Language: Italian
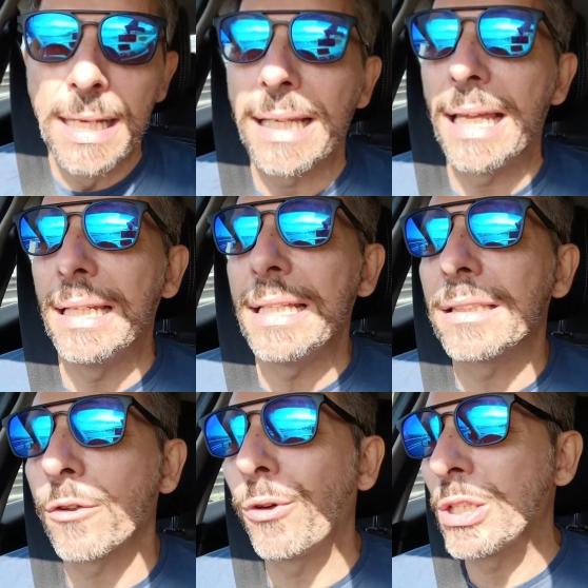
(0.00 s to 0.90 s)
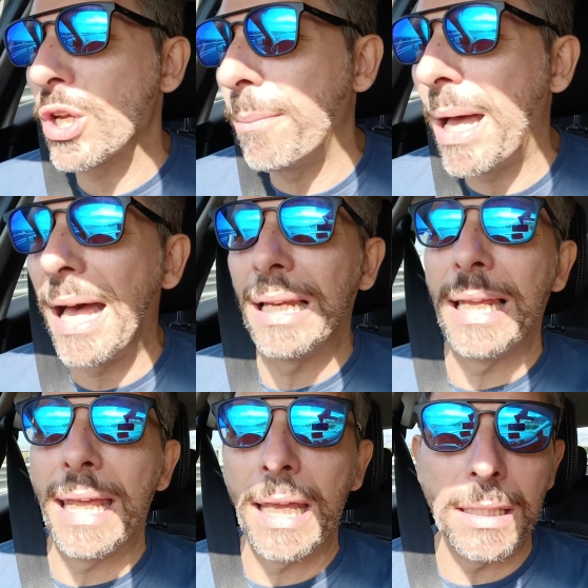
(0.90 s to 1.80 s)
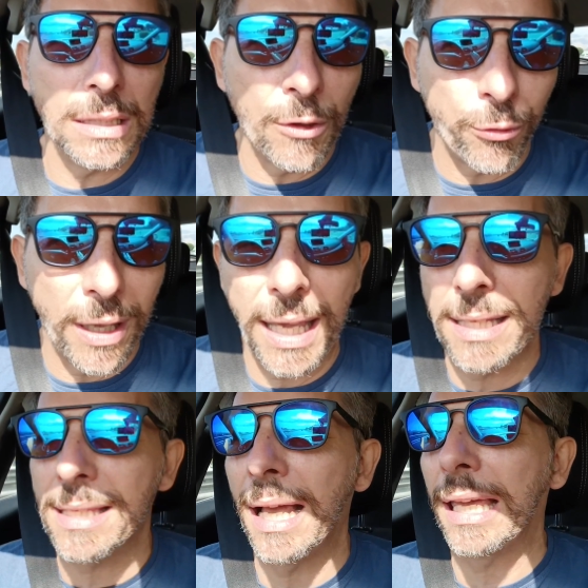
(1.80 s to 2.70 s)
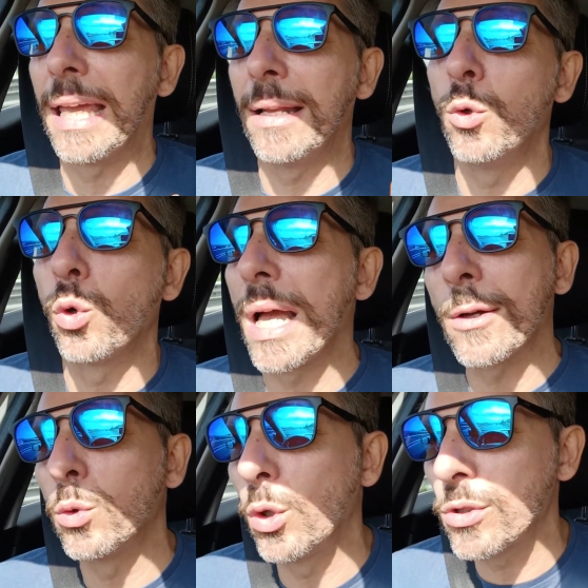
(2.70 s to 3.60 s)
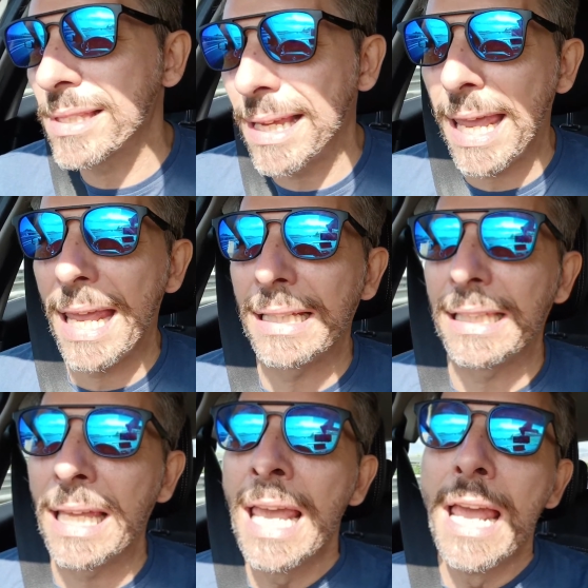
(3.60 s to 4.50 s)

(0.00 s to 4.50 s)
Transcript: che l'Inter faccia male male in difesa, che Lukaku non segni,